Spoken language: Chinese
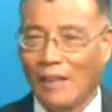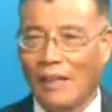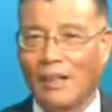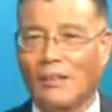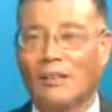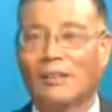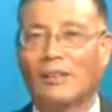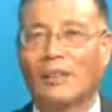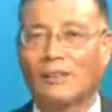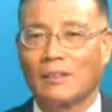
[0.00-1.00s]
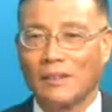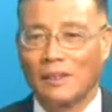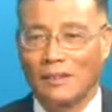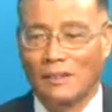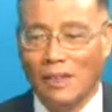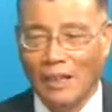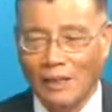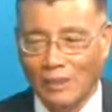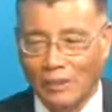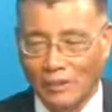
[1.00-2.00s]
啊，原则上是这样子，
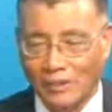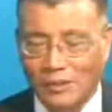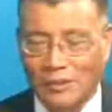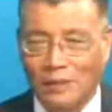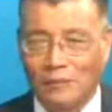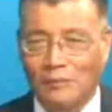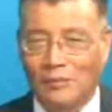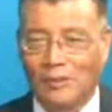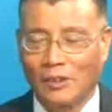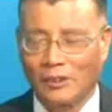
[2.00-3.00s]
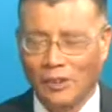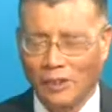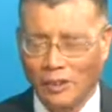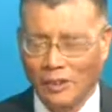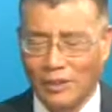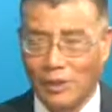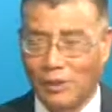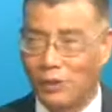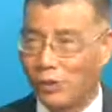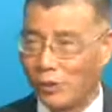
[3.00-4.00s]
它有设特定的
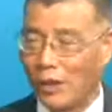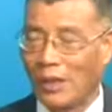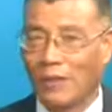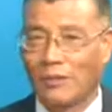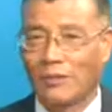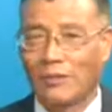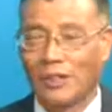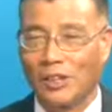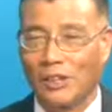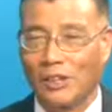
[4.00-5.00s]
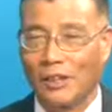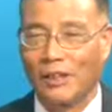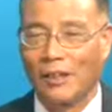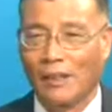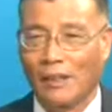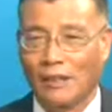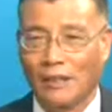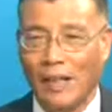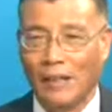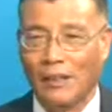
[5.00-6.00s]
社区啊，叫做 TEA
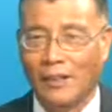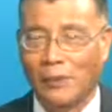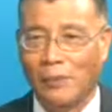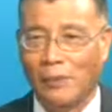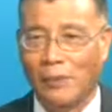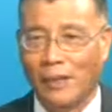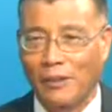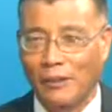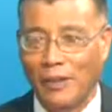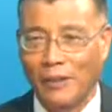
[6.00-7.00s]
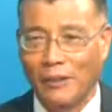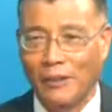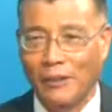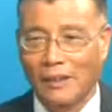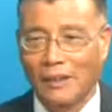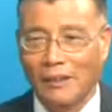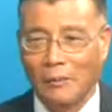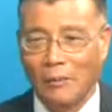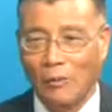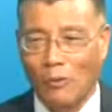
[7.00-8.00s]
啊，Target Employment Area。
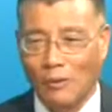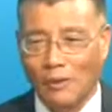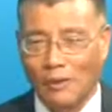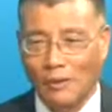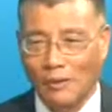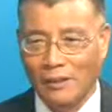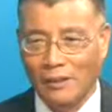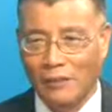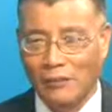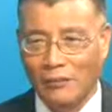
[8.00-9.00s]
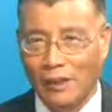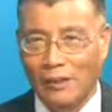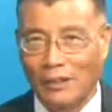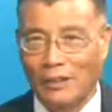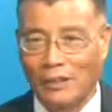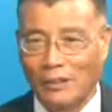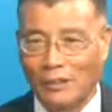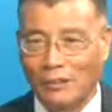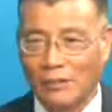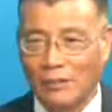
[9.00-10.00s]
那么我们的那个 e b five 呢
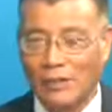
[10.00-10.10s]
是